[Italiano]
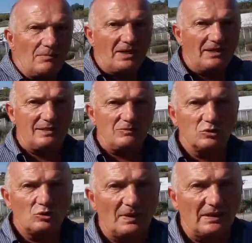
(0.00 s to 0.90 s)
una pianta
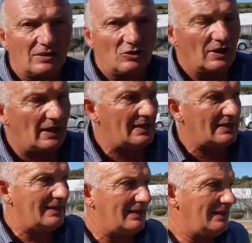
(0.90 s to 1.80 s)
molto
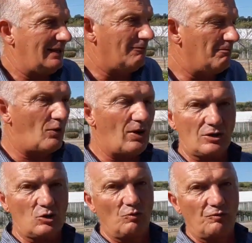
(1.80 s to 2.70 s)
particolare, è un po'
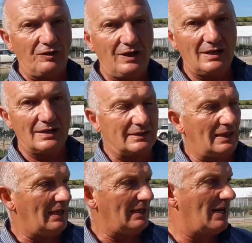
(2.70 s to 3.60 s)
al confine
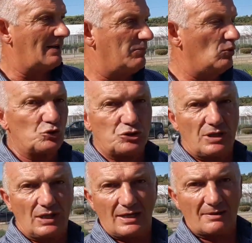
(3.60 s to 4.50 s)
tra gli
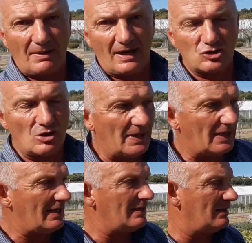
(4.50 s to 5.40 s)
arbusti e le erbacee
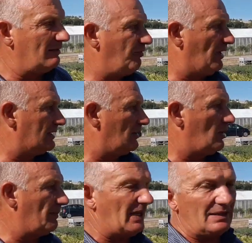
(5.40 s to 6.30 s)
perenni, infatti è
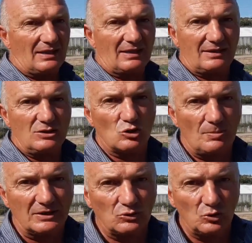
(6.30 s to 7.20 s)
una pianta
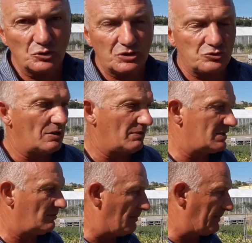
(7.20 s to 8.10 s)
rizomatosa, cioè
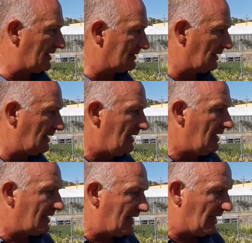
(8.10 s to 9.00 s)
questa è una pianta
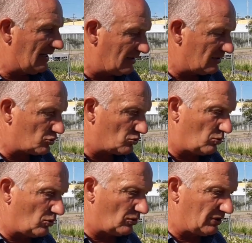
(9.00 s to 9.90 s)
che al
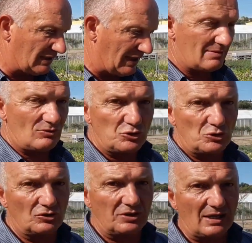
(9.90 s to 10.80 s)
suo interno
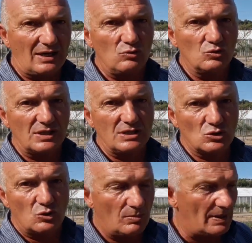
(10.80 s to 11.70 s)
sottoterra ha un
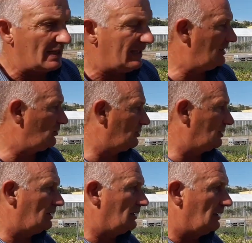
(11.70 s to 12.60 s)
rizoma. Come le
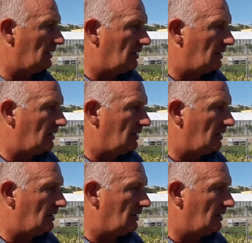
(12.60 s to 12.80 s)
calle?